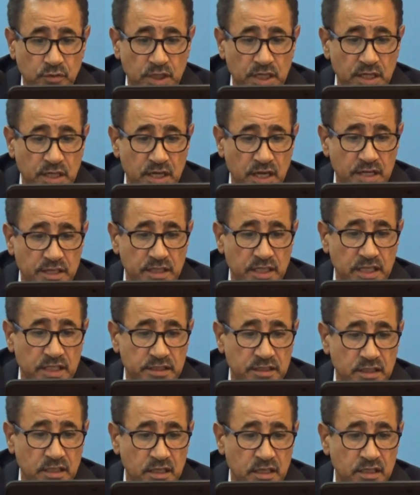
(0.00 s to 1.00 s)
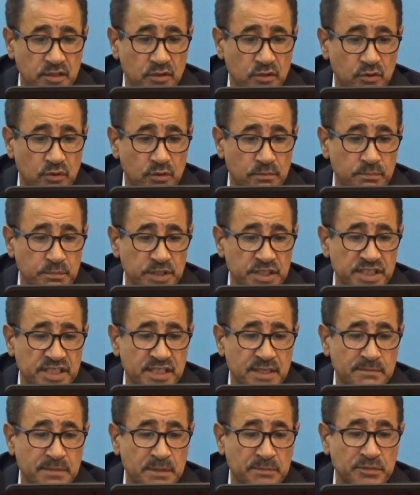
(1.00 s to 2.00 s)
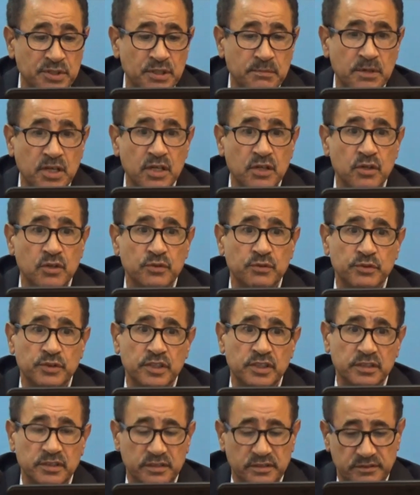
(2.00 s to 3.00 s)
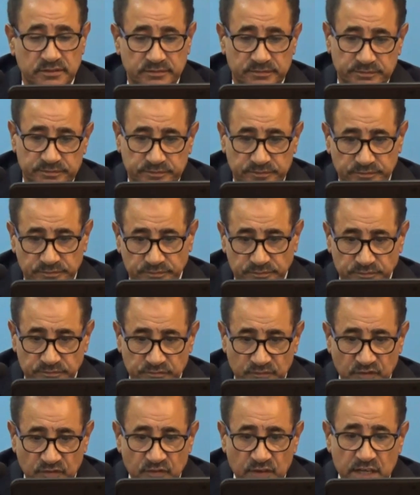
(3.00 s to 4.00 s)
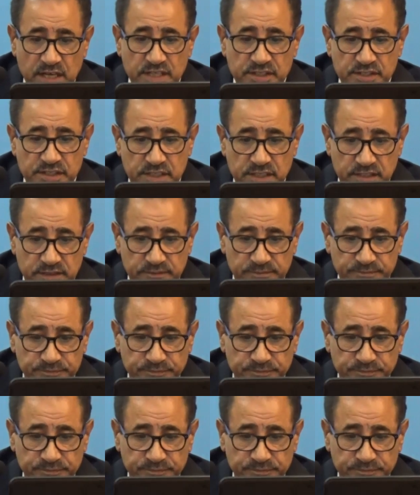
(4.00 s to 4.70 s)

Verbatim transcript: ويرى أن الاتحاد الأوروبي سبب دمار اليونان فرنسا